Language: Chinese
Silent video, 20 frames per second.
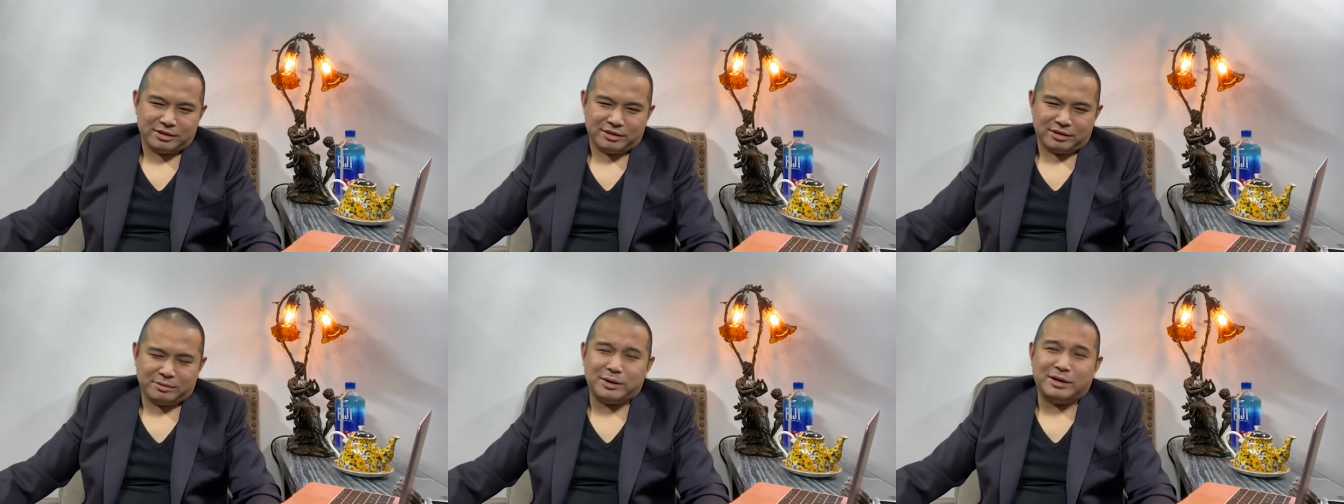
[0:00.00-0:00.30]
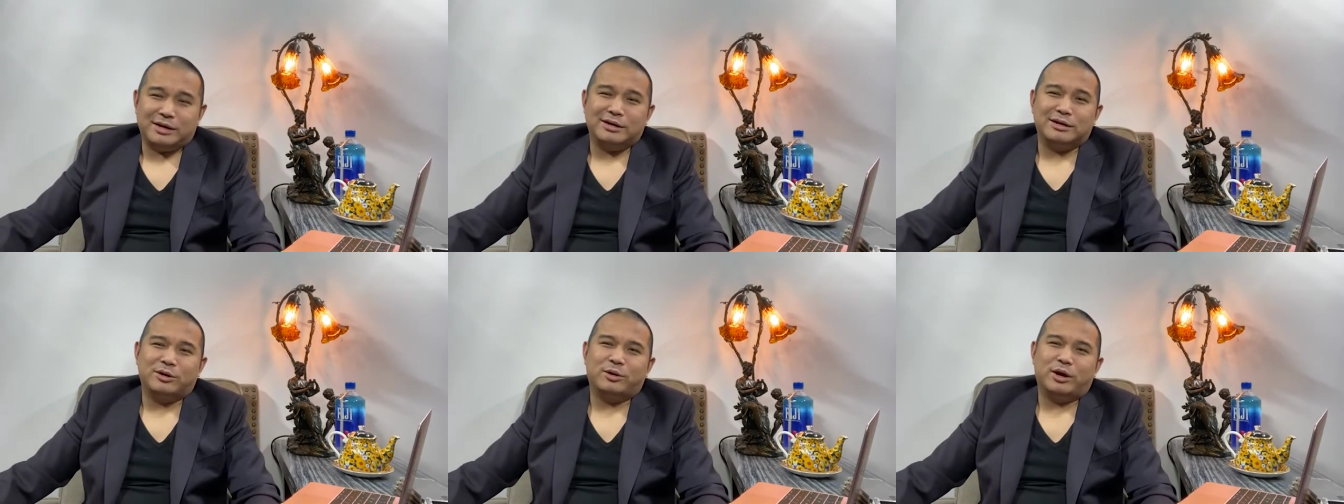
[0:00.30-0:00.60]
那
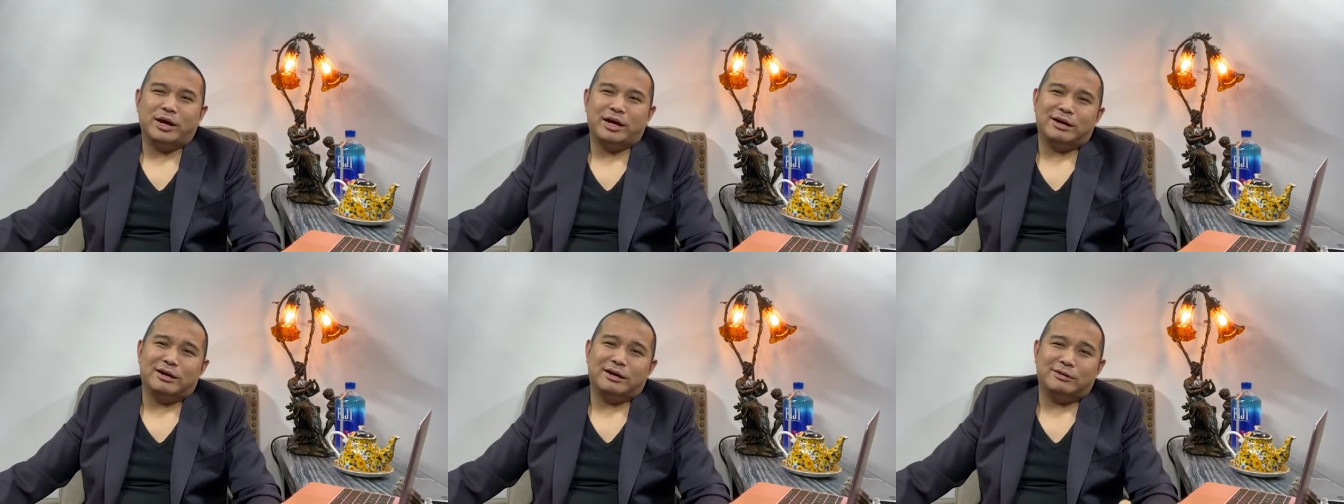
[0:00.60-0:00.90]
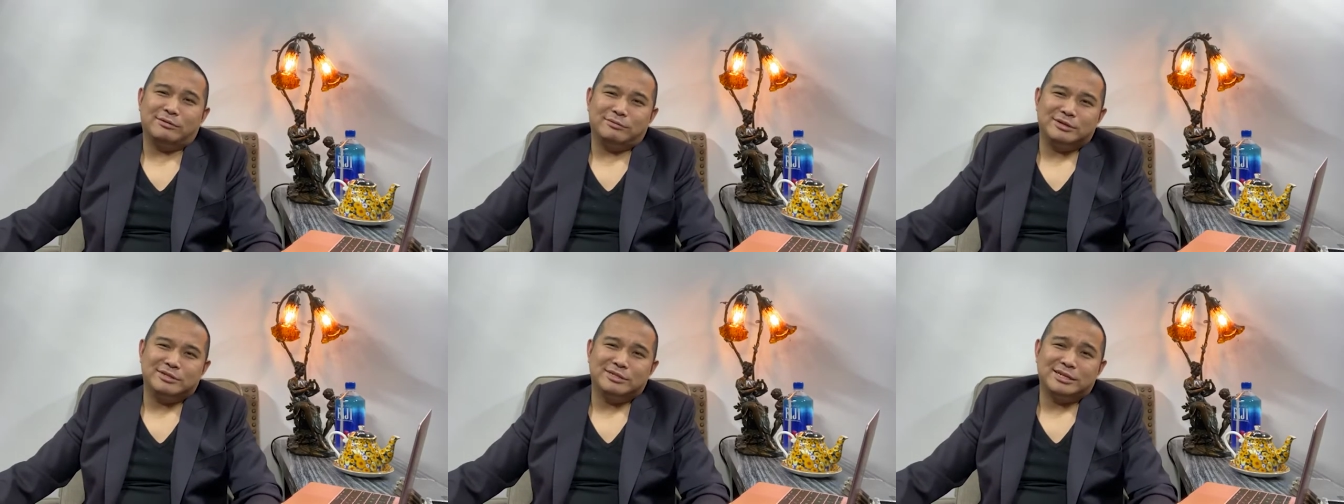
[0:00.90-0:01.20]
么很快
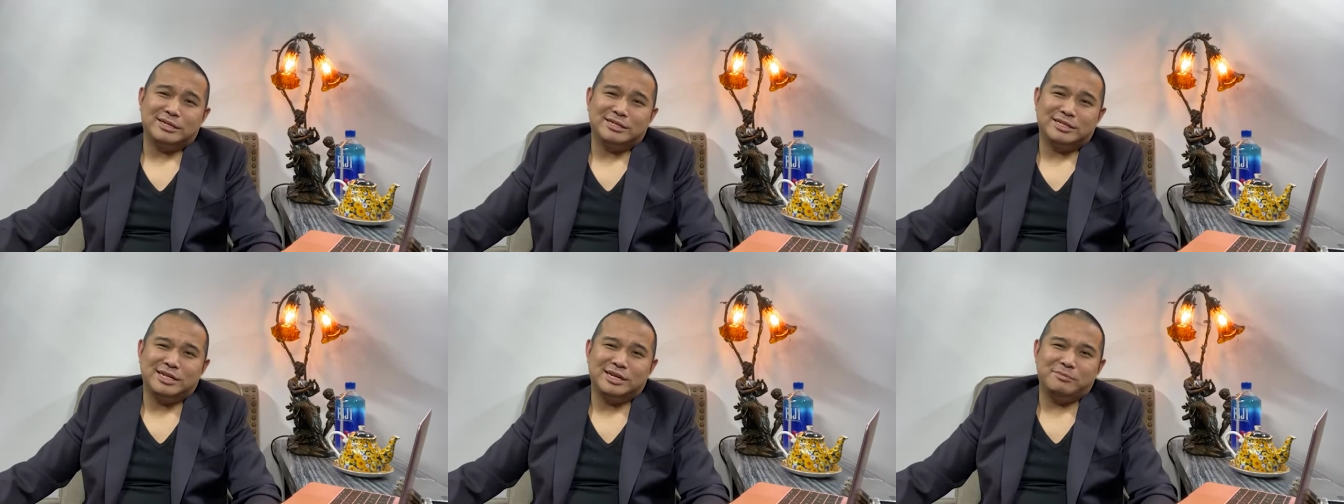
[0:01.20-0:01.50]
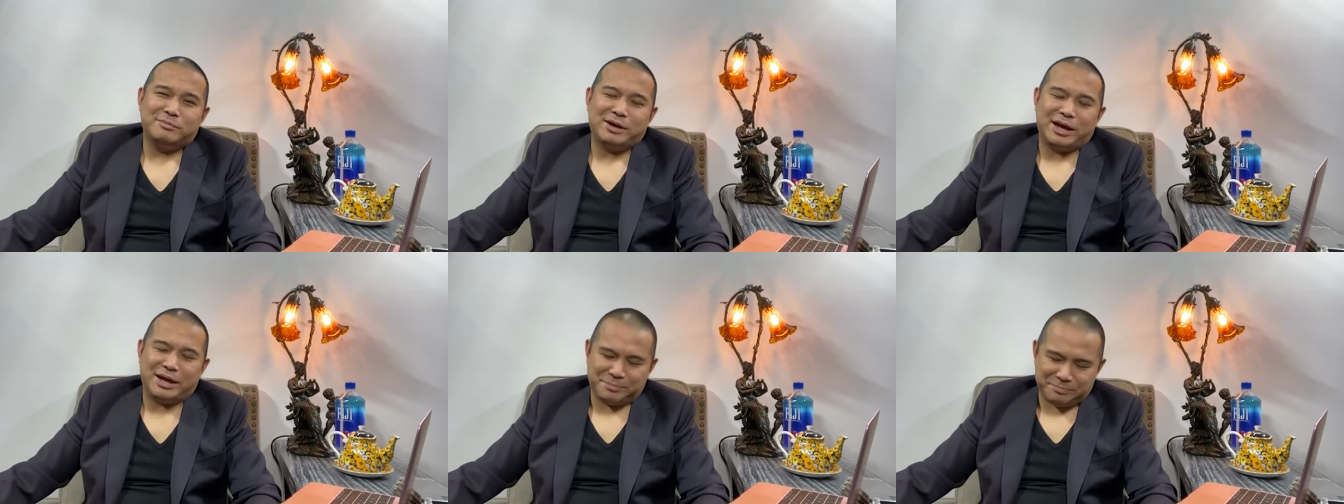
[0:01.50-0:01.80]
啊，我在
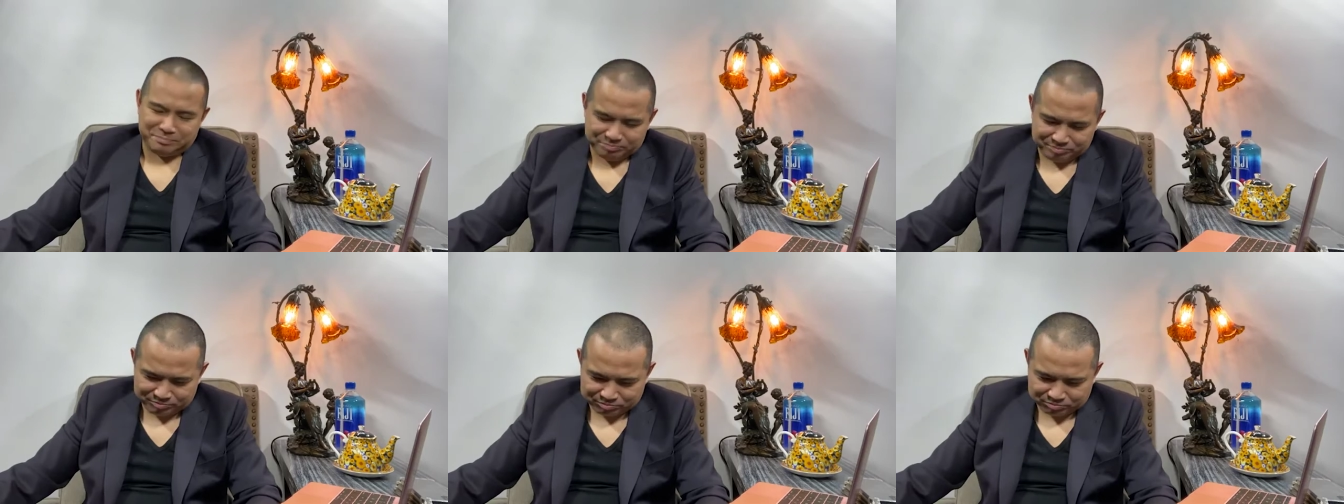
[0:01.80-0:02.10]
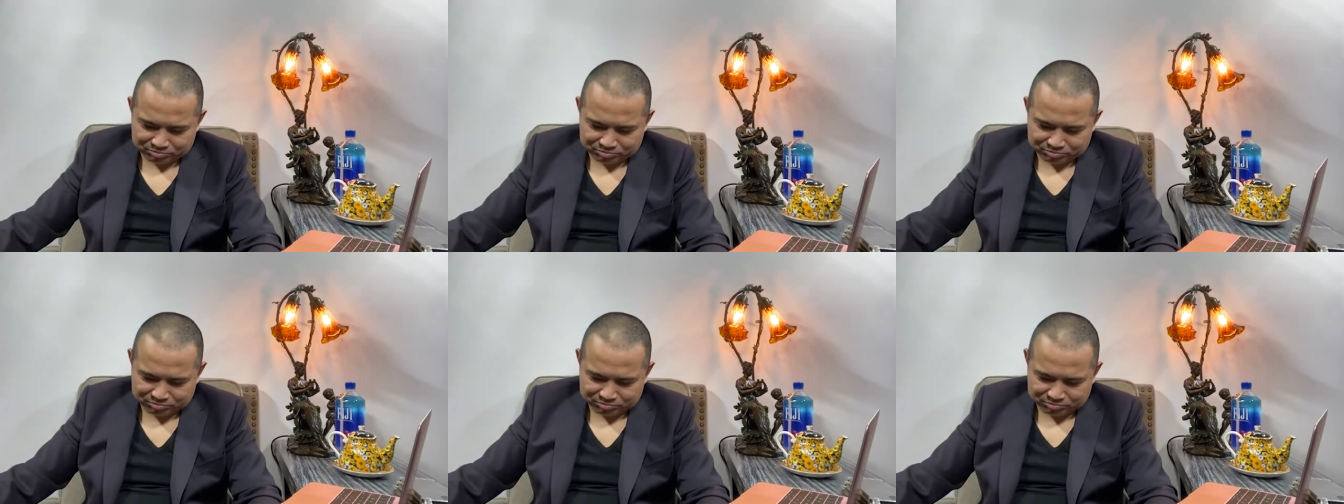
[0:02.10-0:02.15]
清迈。